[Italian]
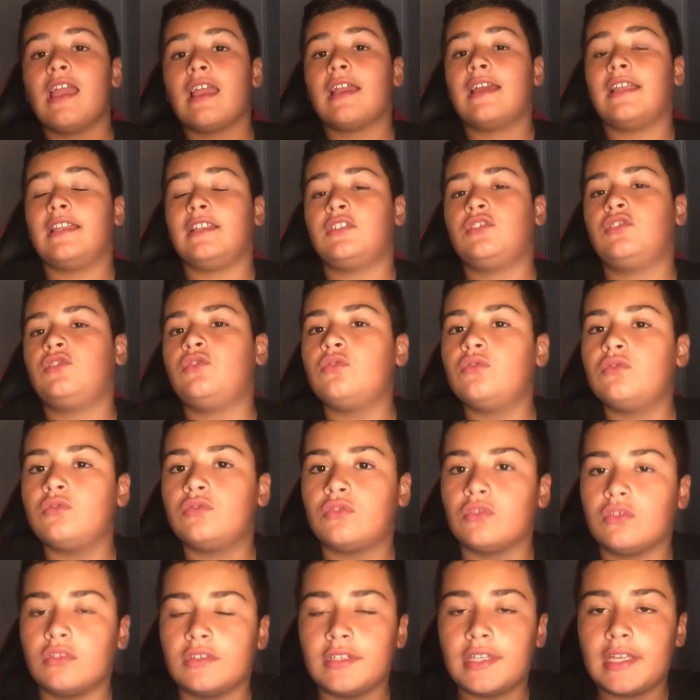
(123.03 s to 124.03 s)

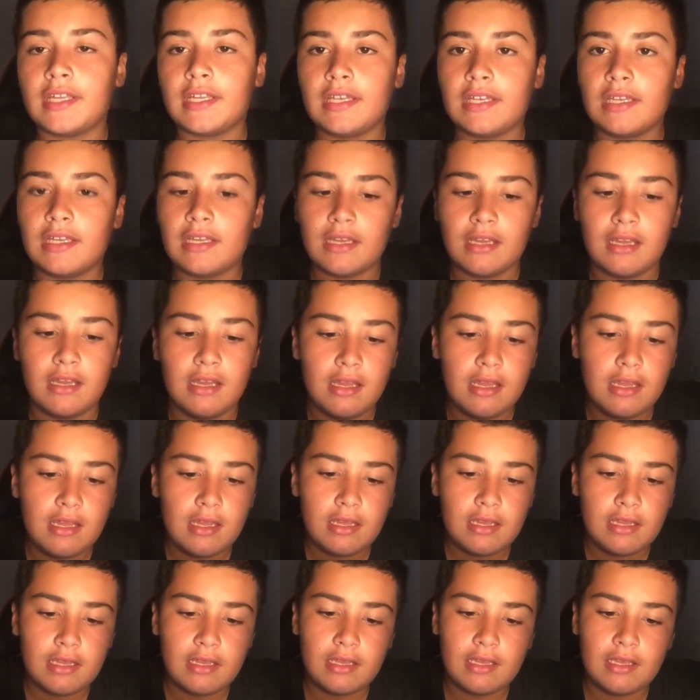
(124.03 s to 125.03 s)
cresciuto nel,
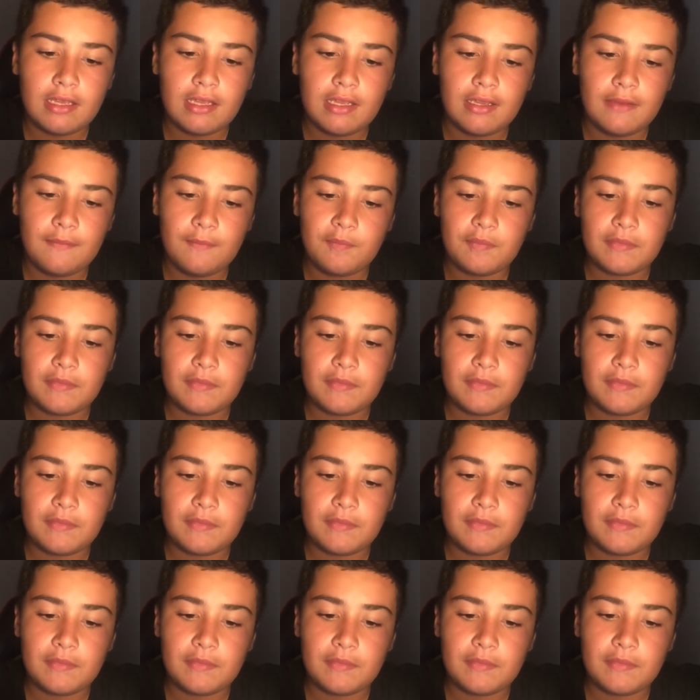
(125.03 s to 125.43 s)
eh,